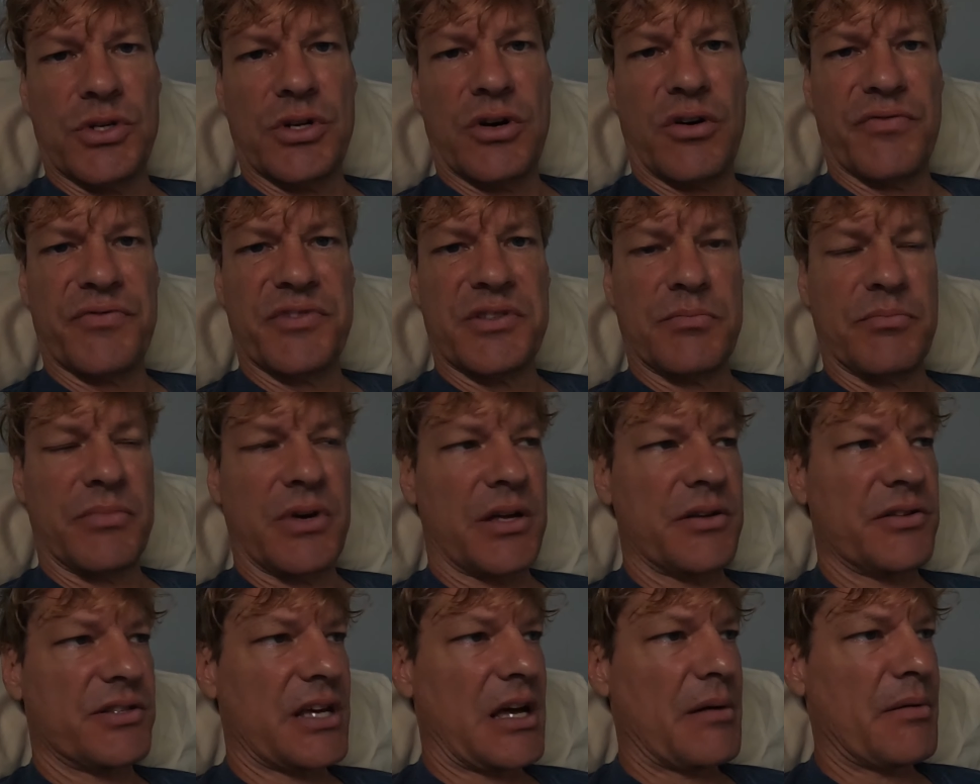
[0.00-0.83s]
heute auf
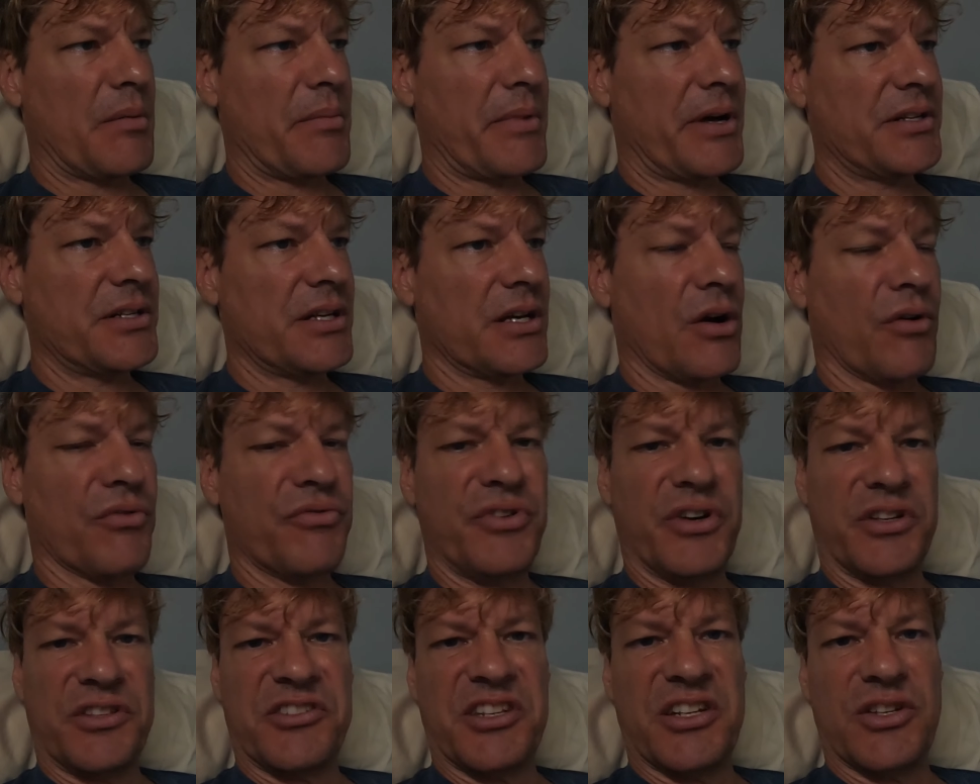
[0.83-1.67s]
äh, Cyber Monday auf
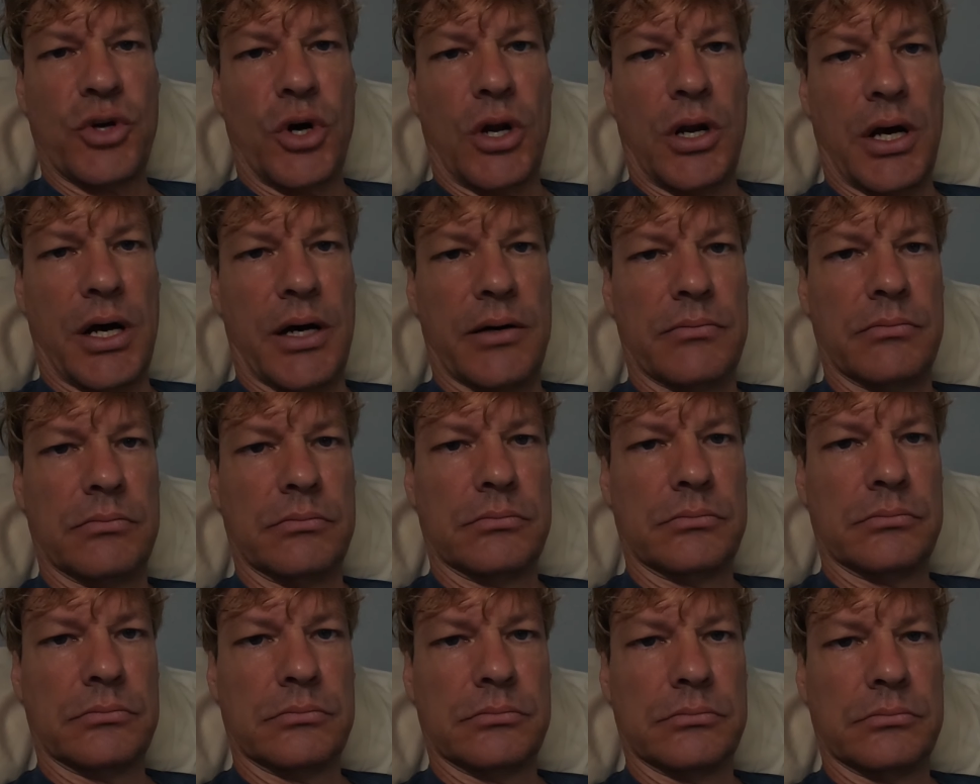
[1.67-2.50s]
14 Dollar.
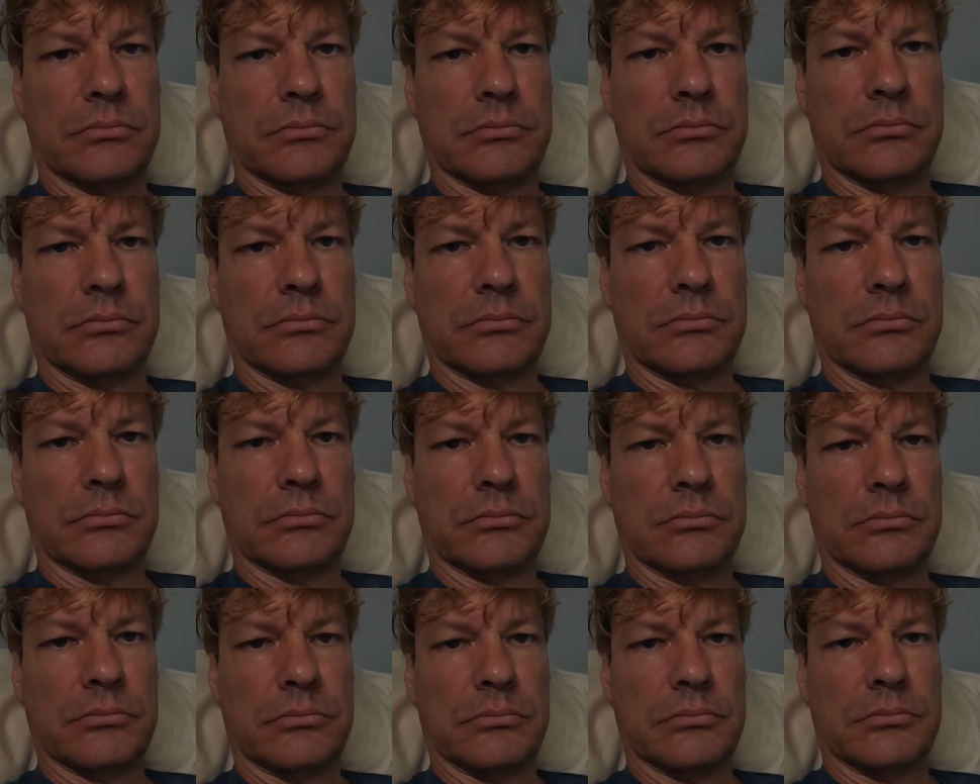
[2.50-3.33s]

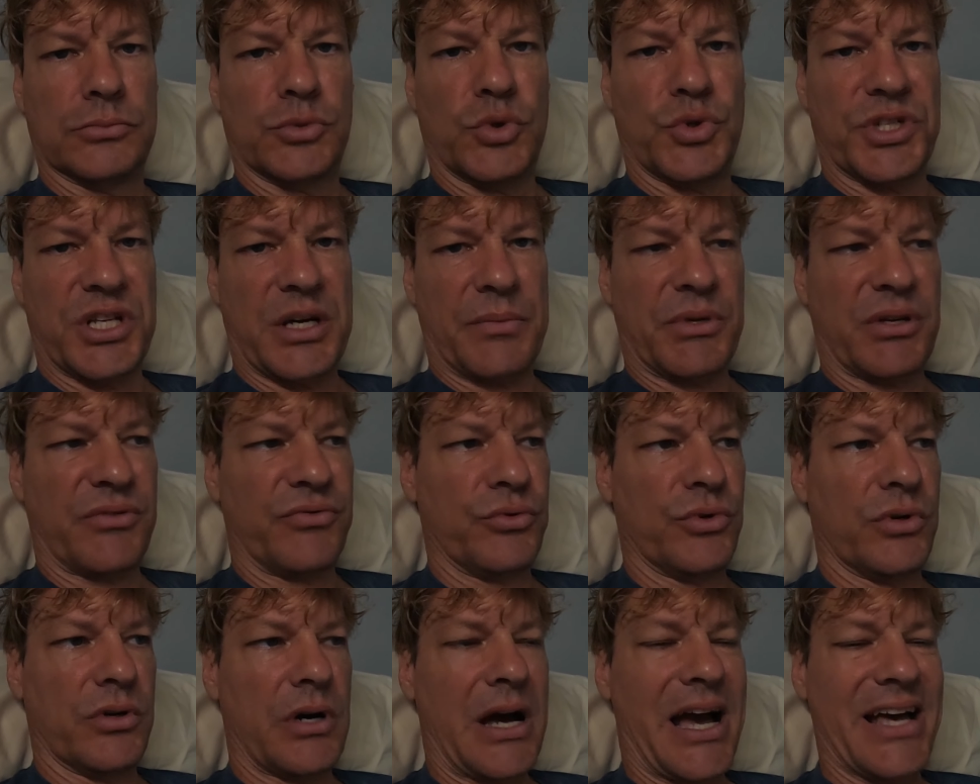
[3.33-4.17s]
Und ich habe
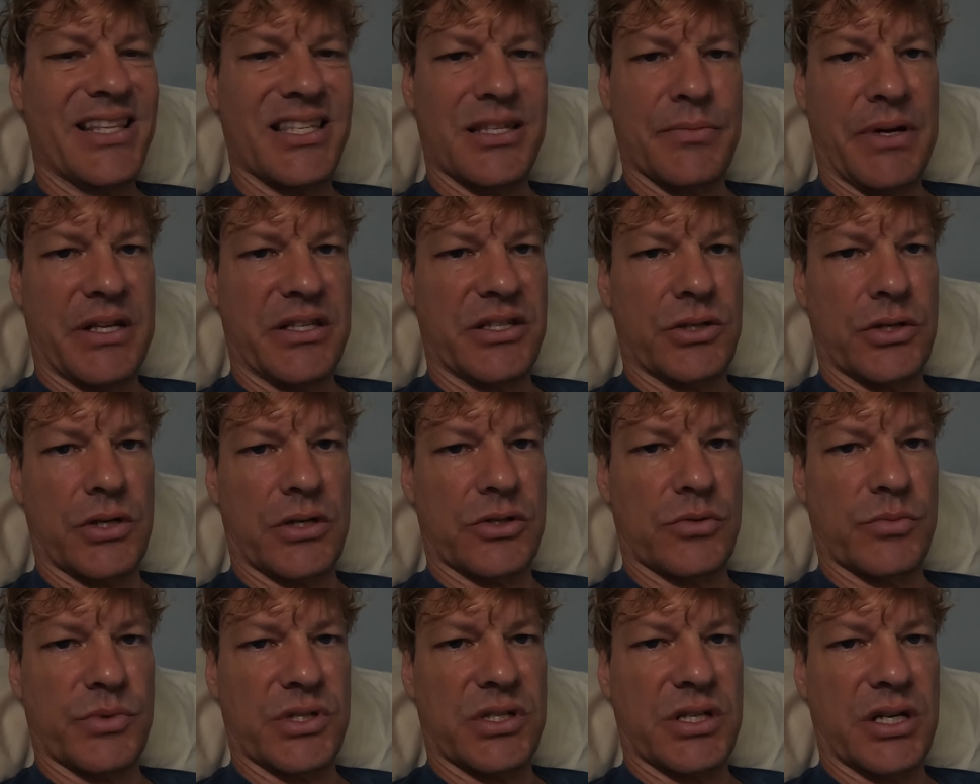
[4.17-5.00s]
dafür 21
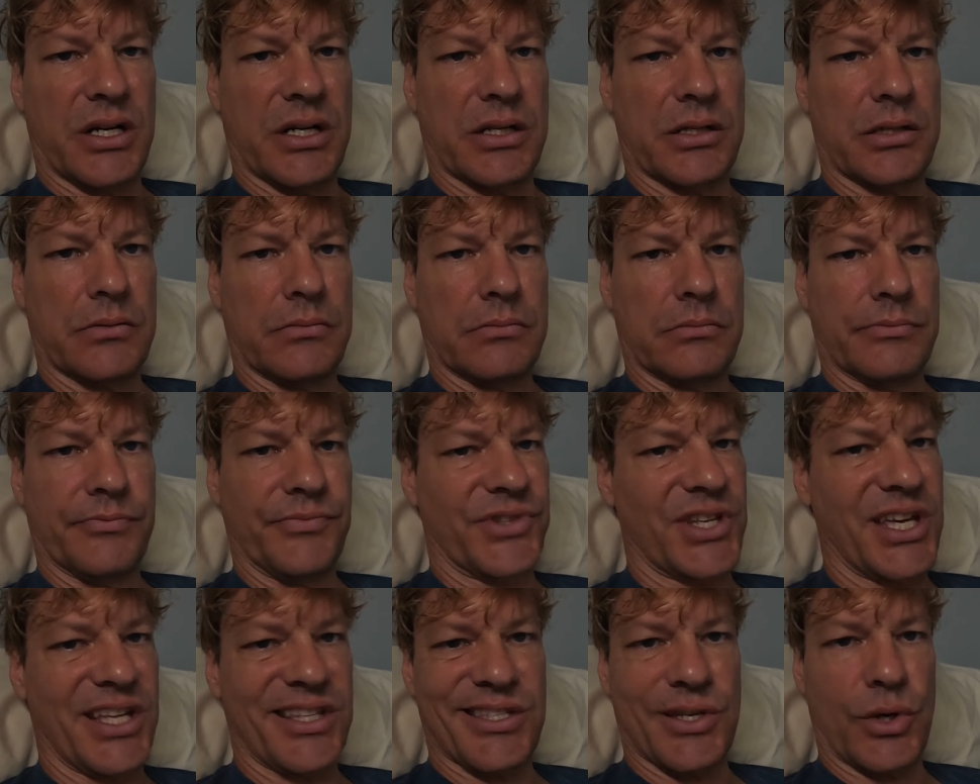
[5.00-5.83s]
oder so bezahlt.
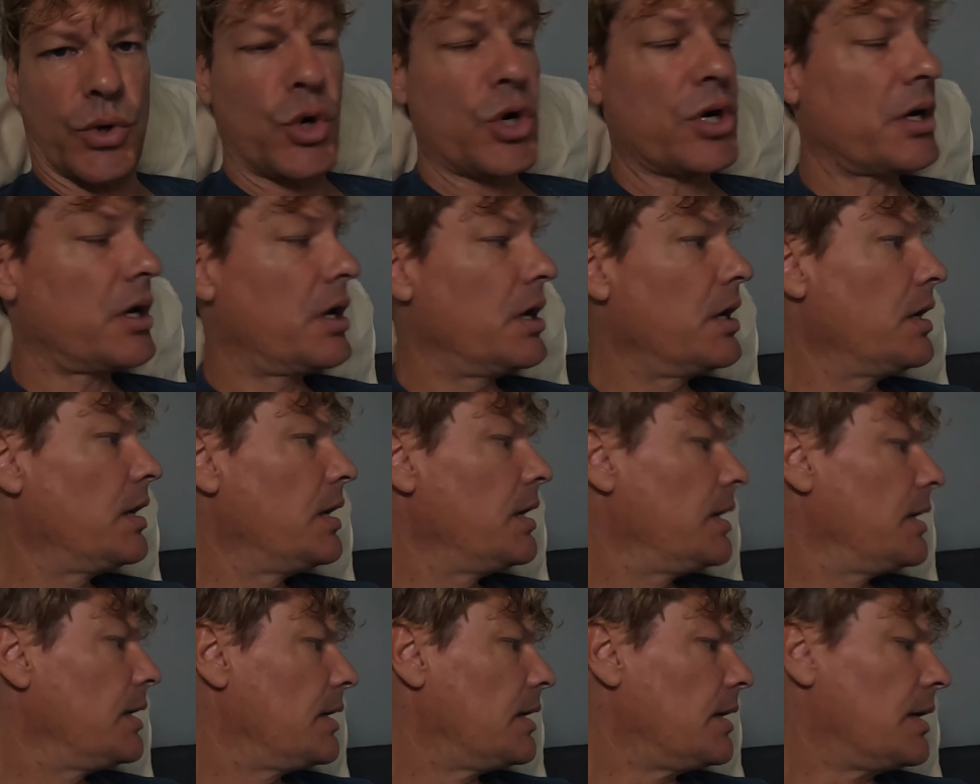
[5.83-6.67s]
Geht zurück,
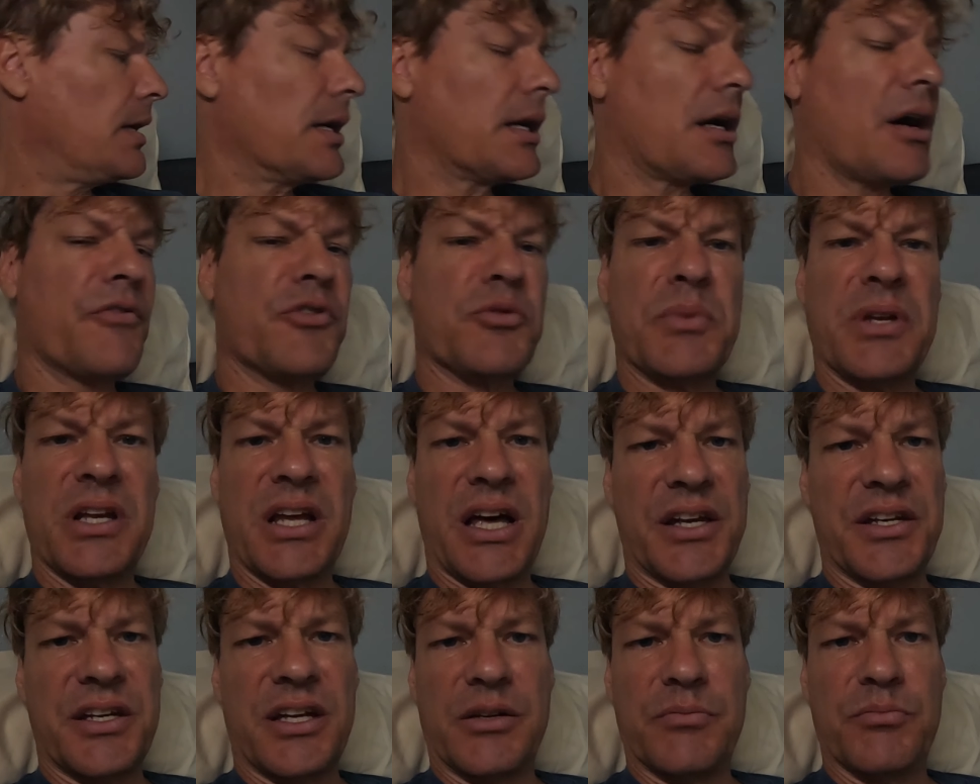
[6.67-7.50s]
äh, kaufe ich mir
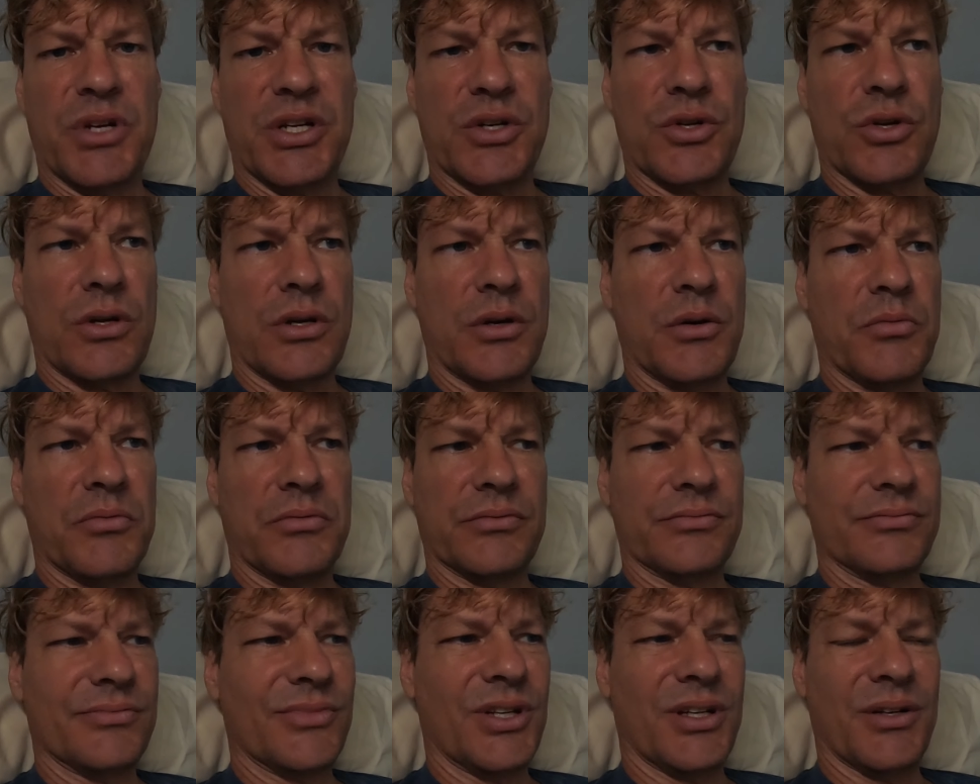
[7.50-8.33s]
einen anderen mit
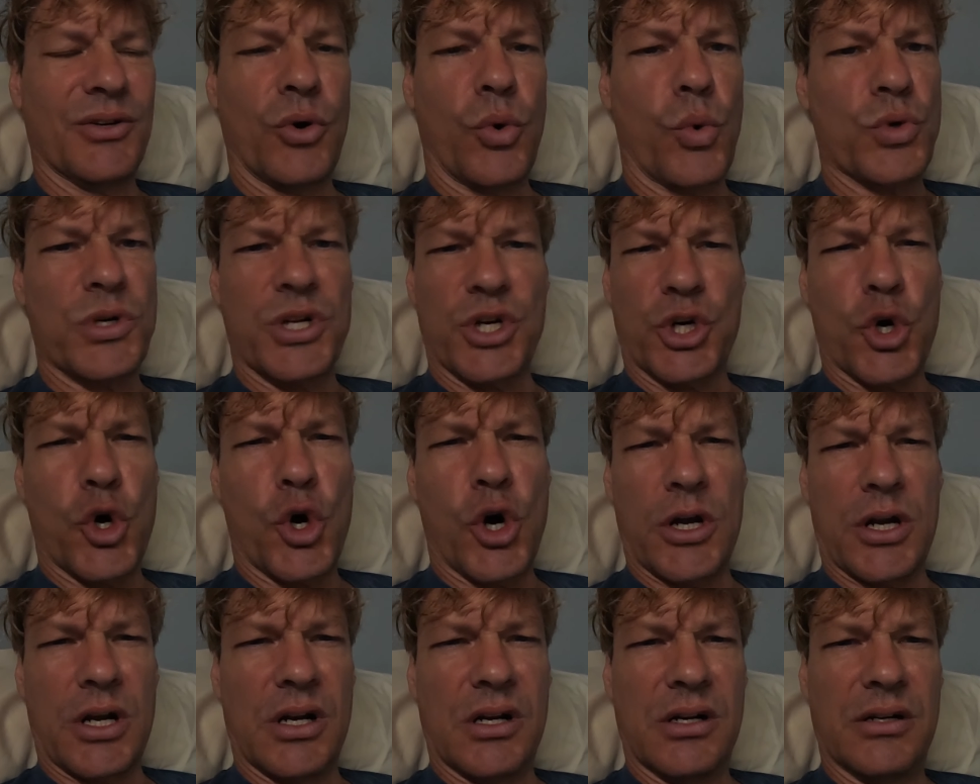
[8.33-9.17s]
äh, äh ohne
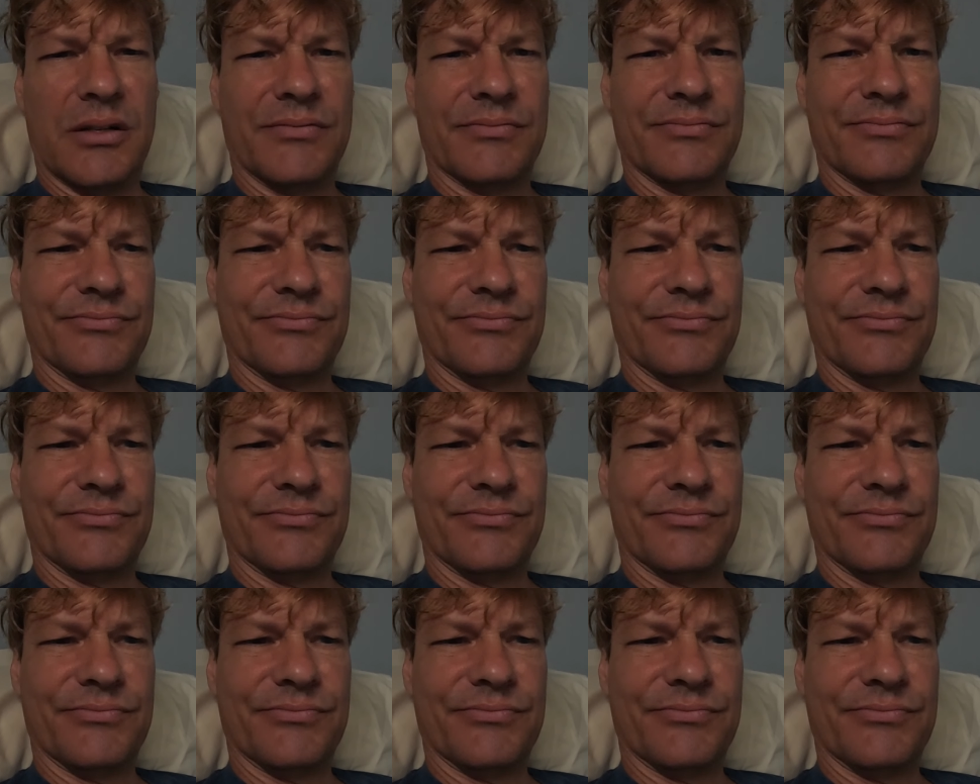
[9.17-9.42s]
Kordel.